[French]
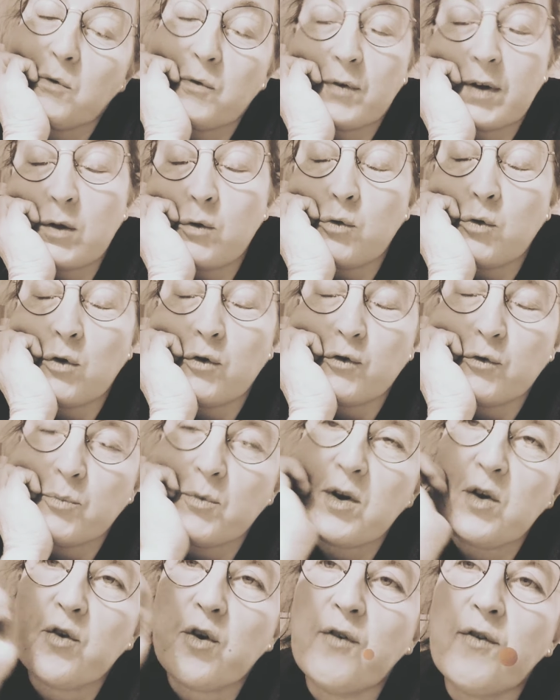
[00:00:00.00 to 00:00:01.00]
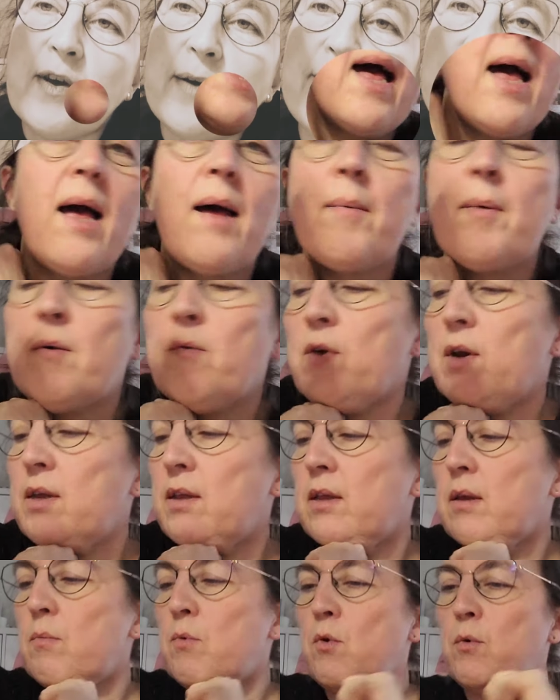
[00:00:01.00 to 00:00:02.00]
je vais faire du rangement et je reviens. Ah bah voilà,
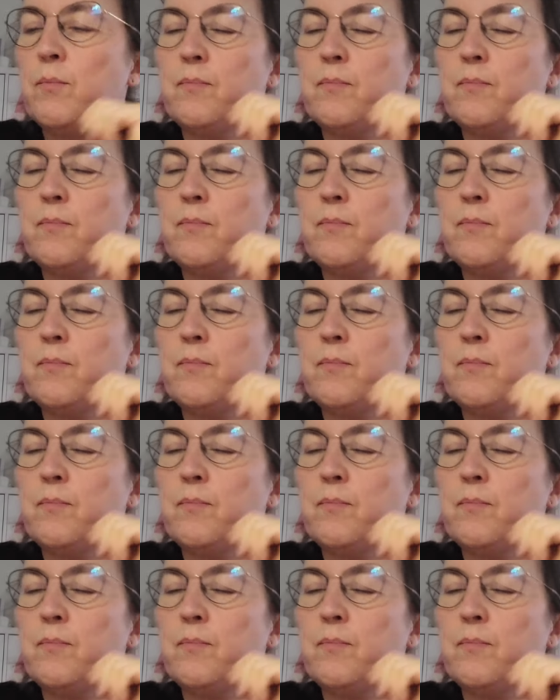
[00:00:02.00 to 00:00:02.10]
c'est mieux.